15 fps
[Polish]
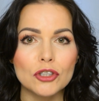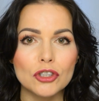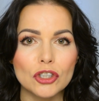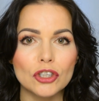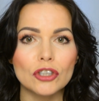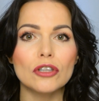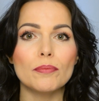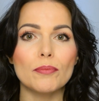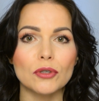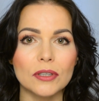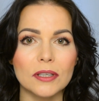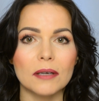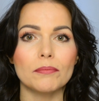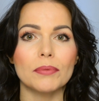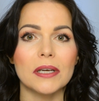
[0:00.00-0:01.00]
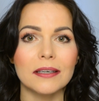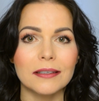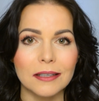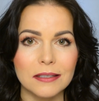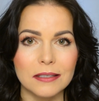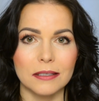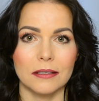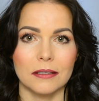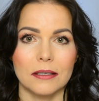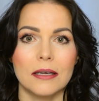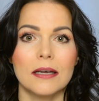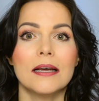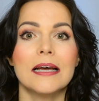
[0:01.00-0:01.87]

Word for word: nigdy pod krem pielęgnacyjny.